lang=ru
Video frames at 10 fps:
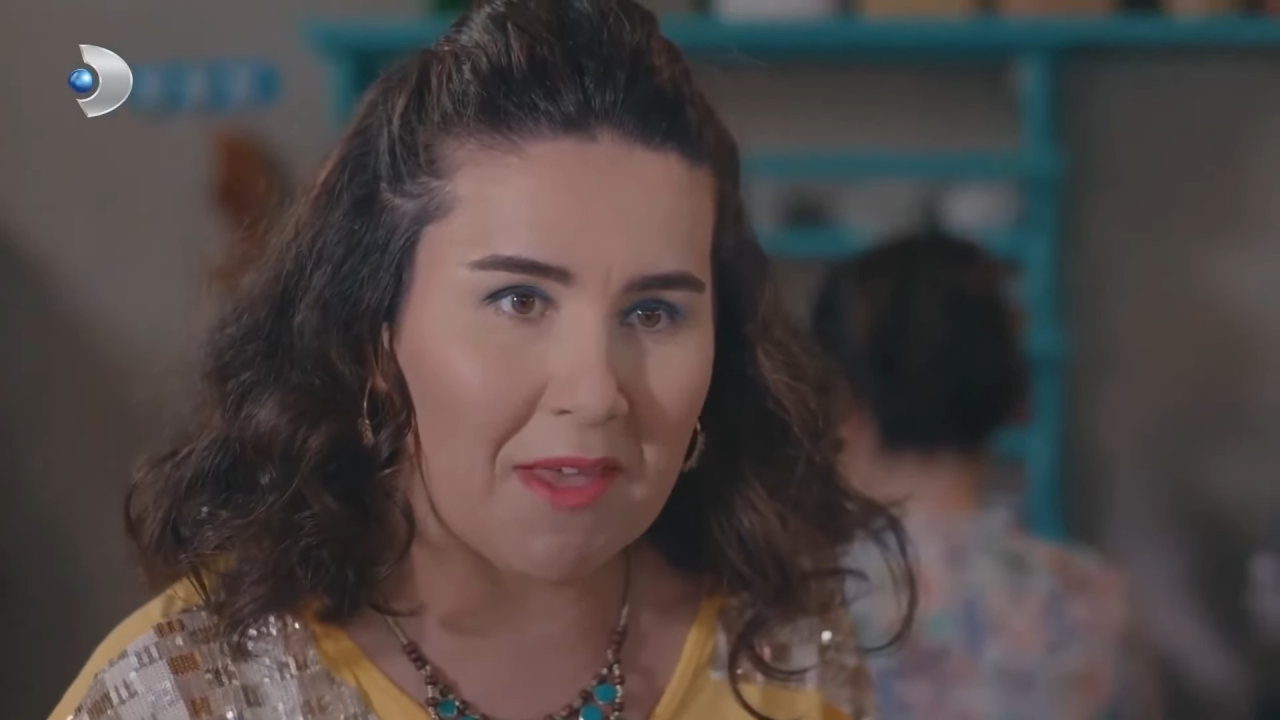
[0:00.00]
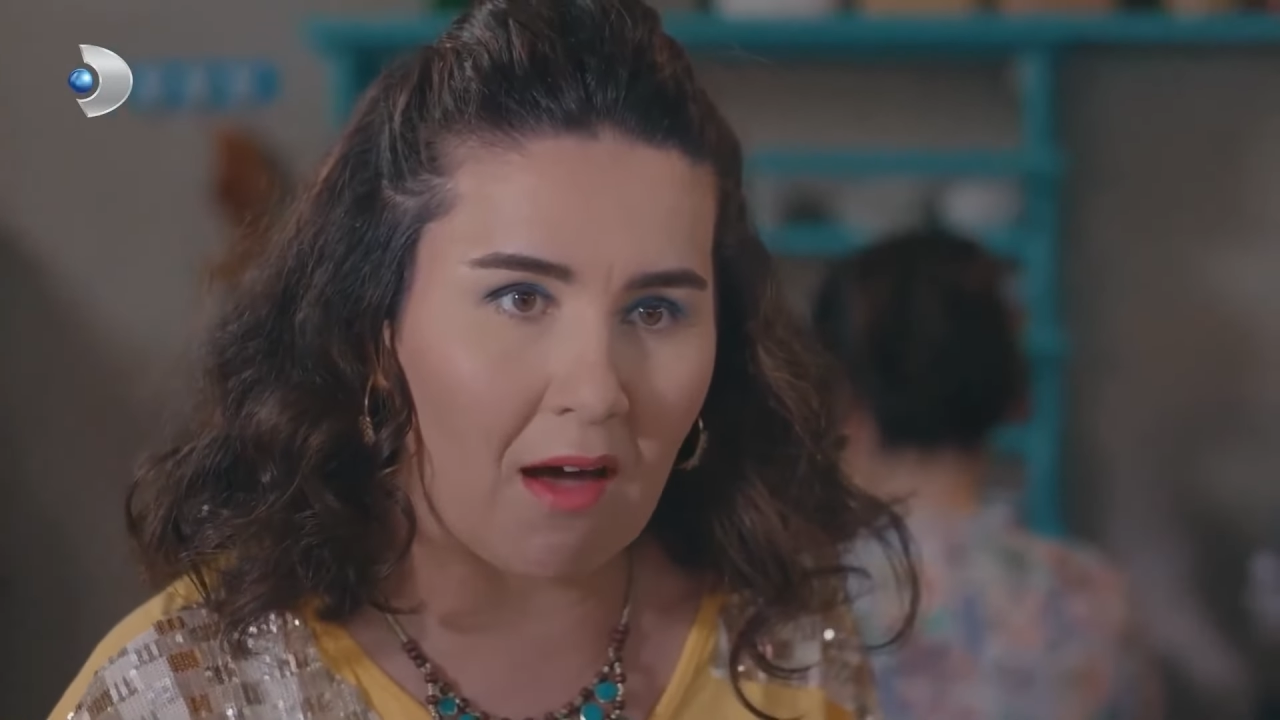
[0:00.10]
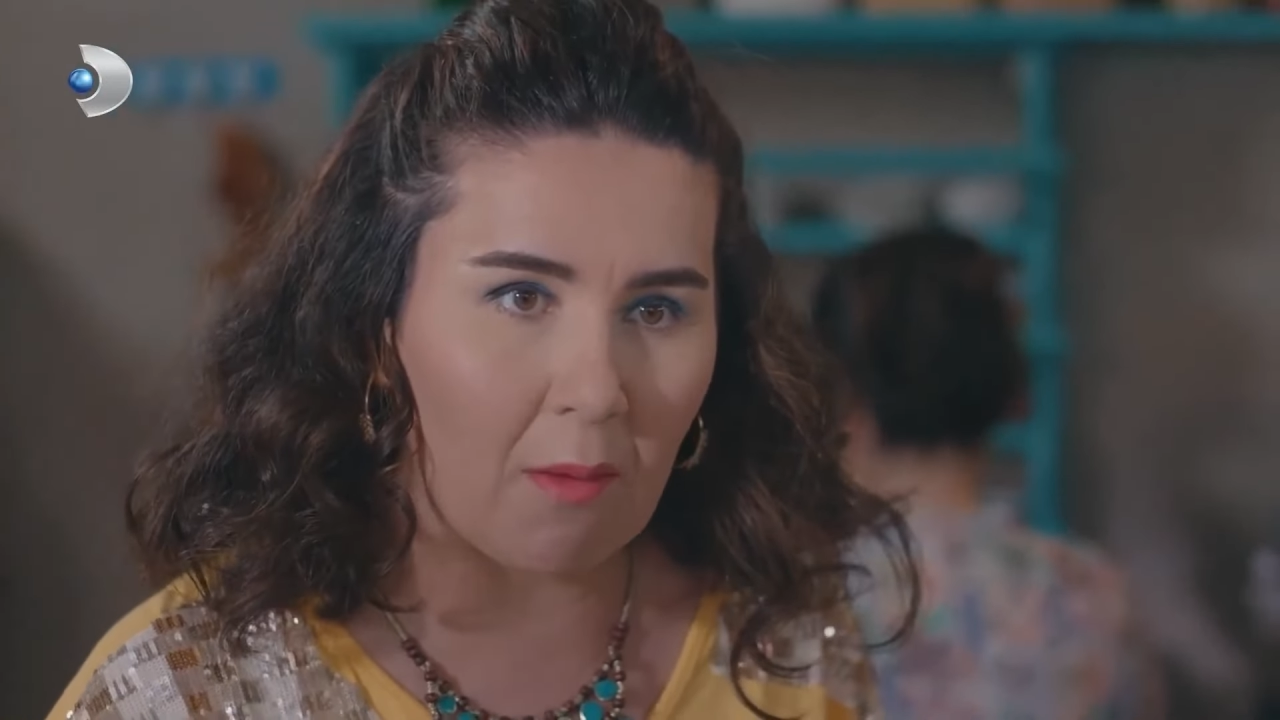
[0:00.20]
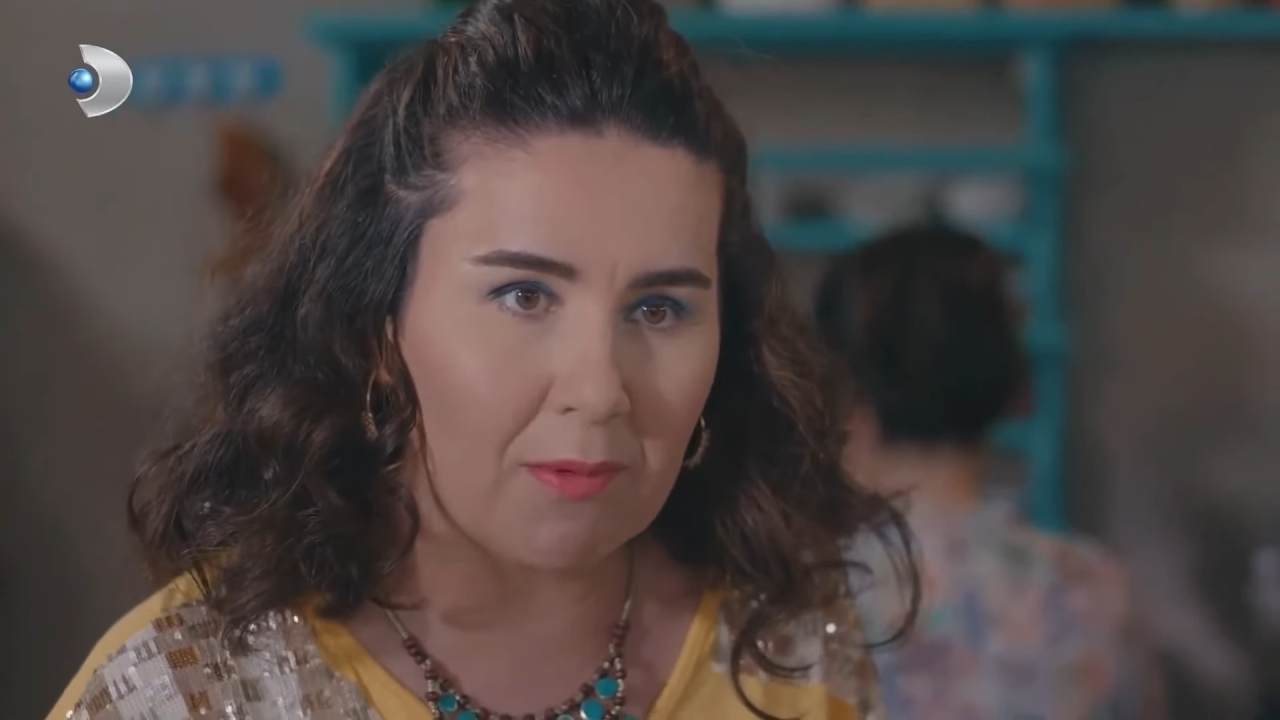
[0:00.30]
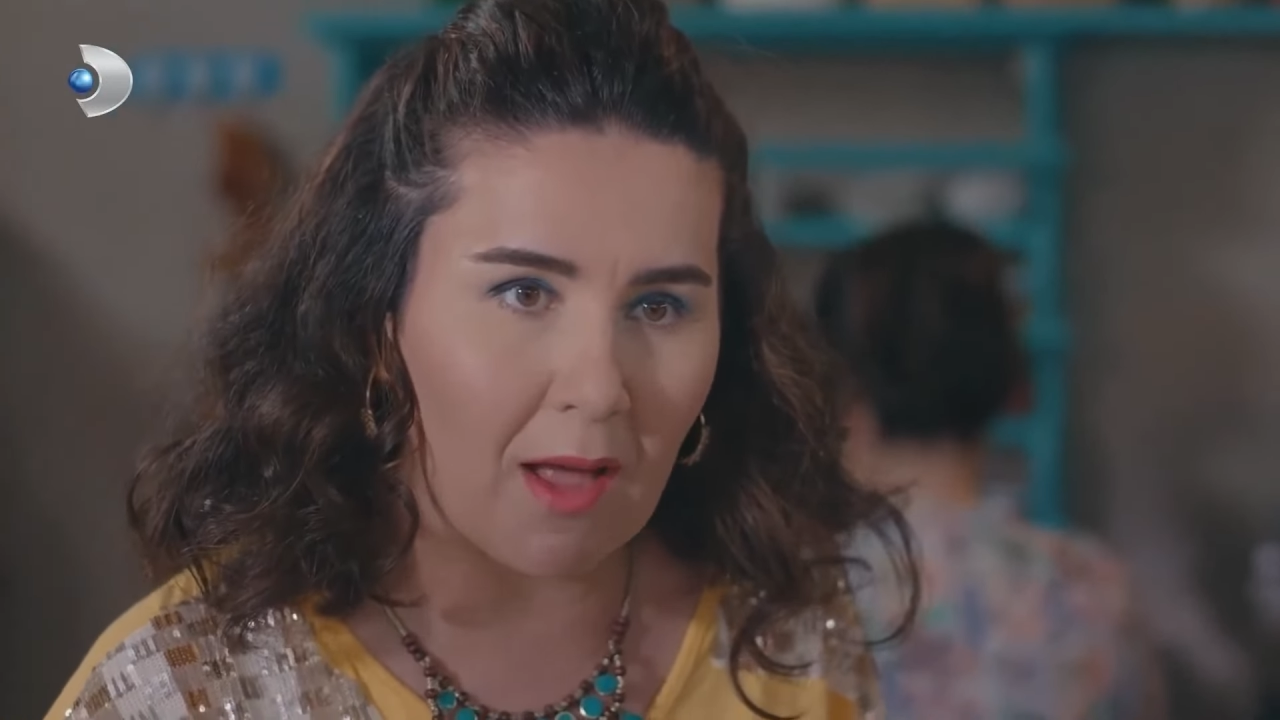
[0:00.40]

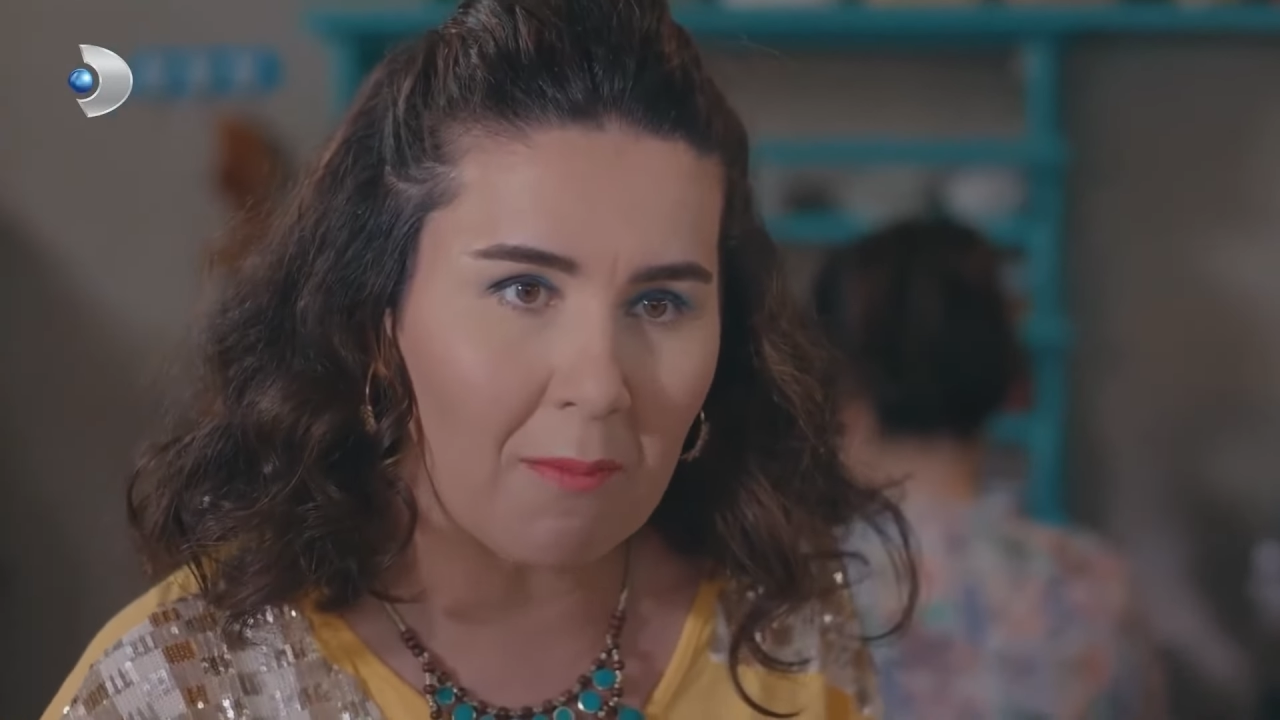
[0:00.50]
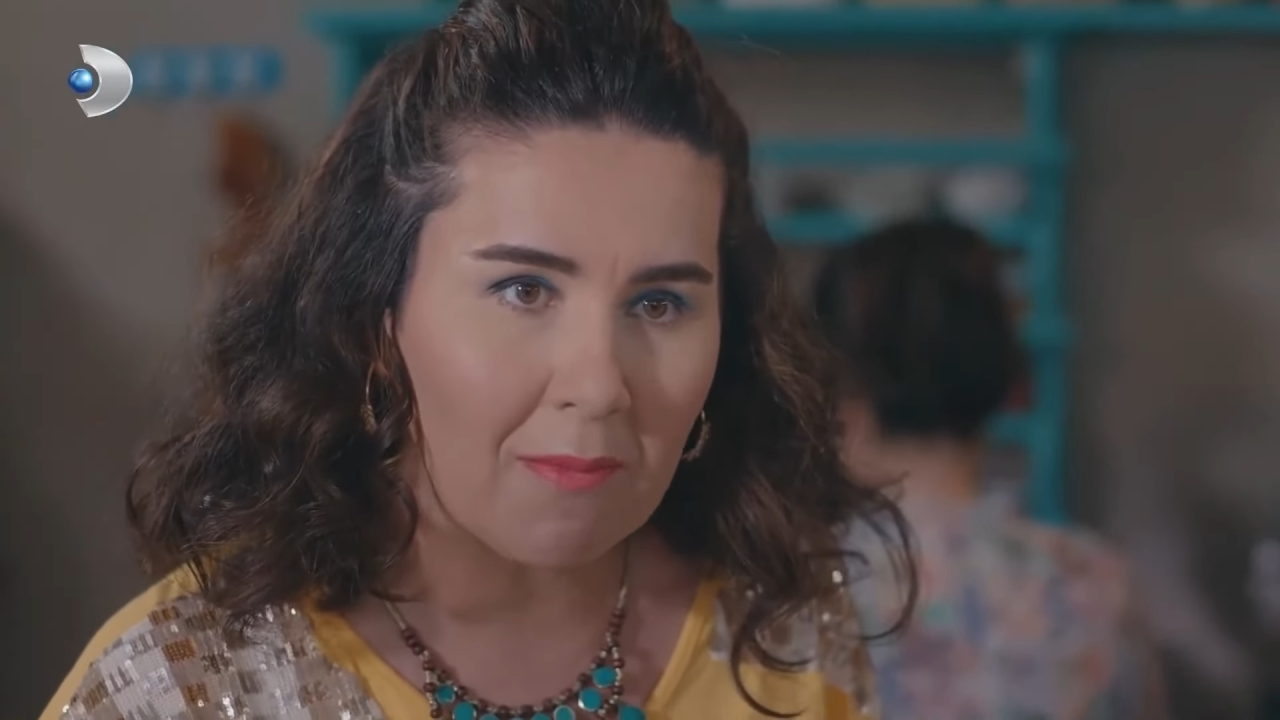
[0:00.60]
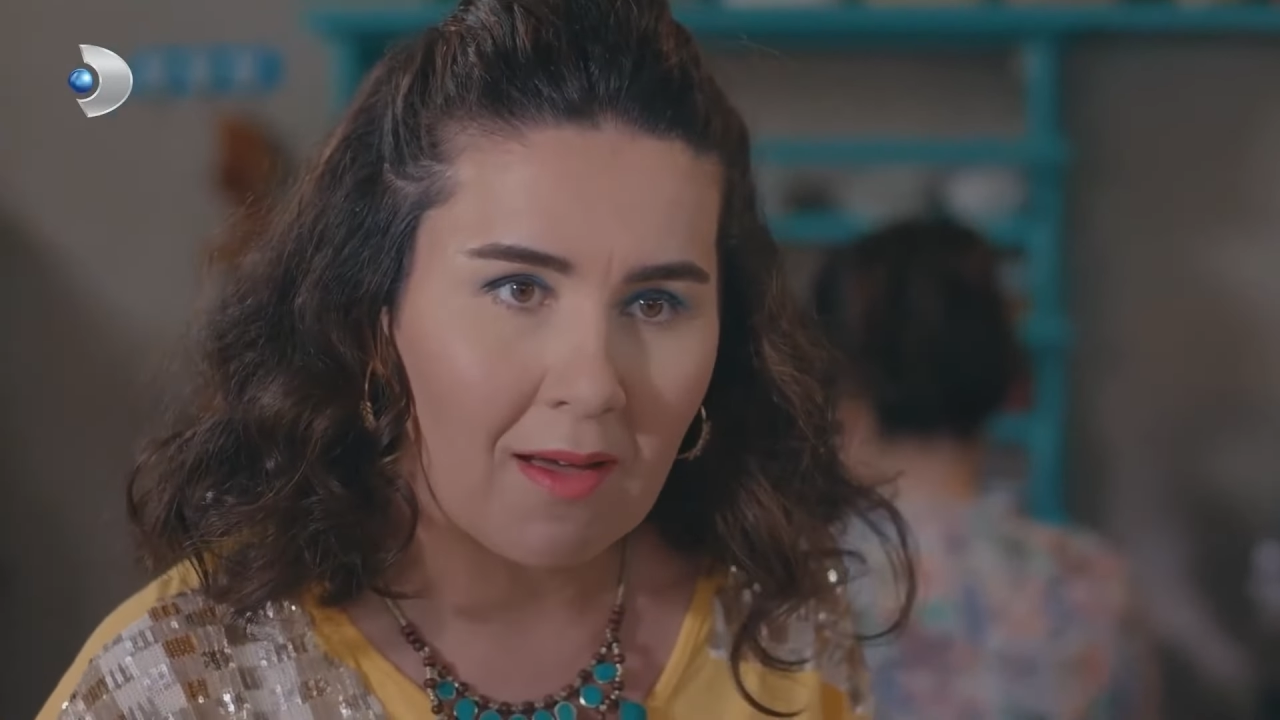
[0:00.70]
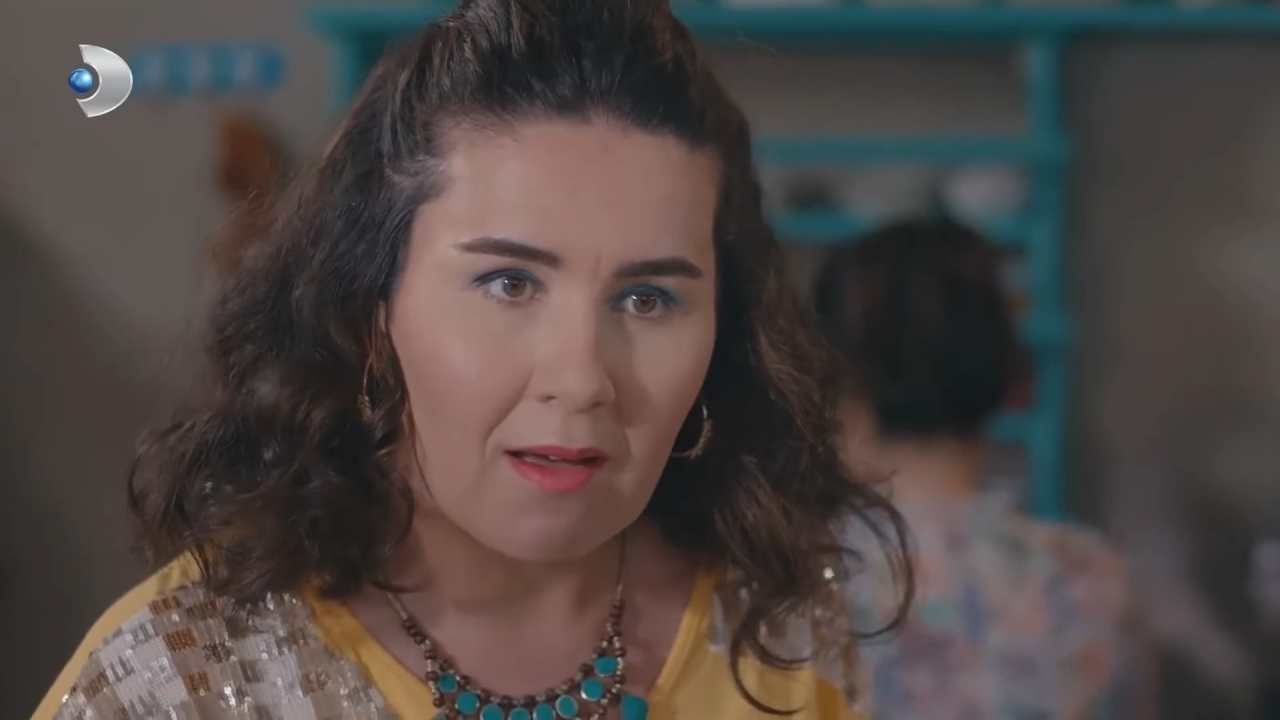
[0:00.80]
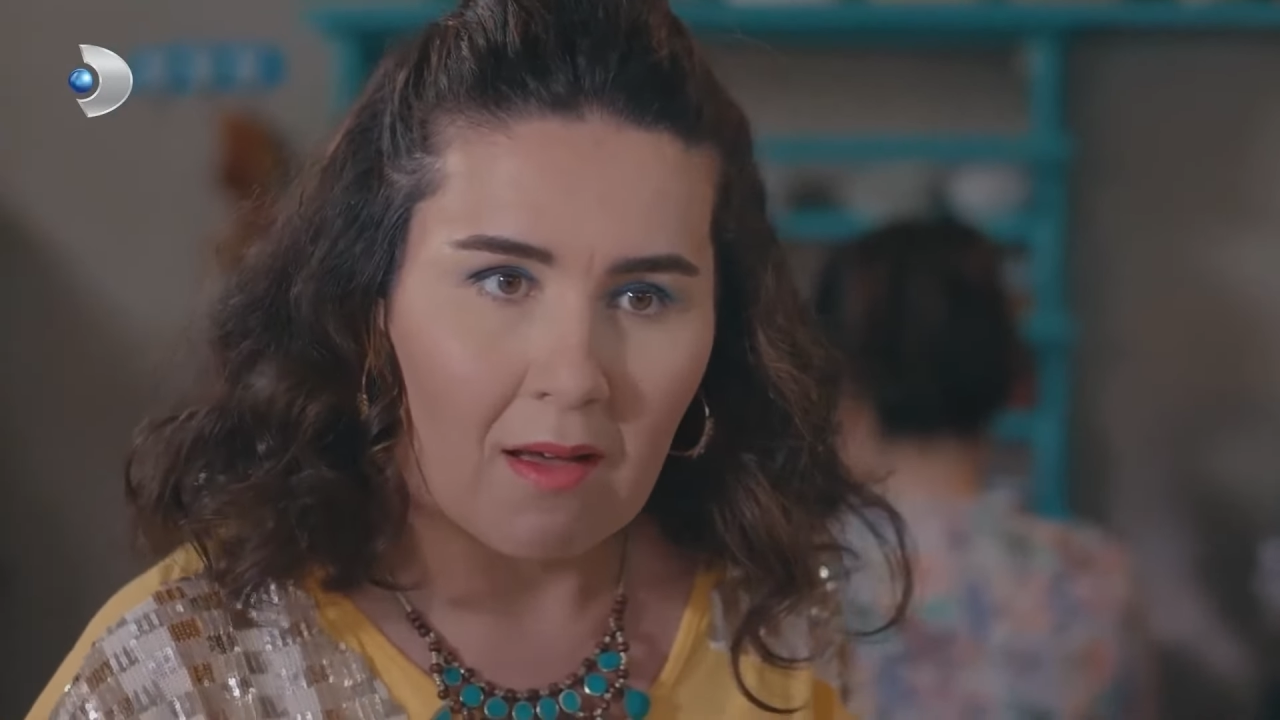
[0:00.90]
конец.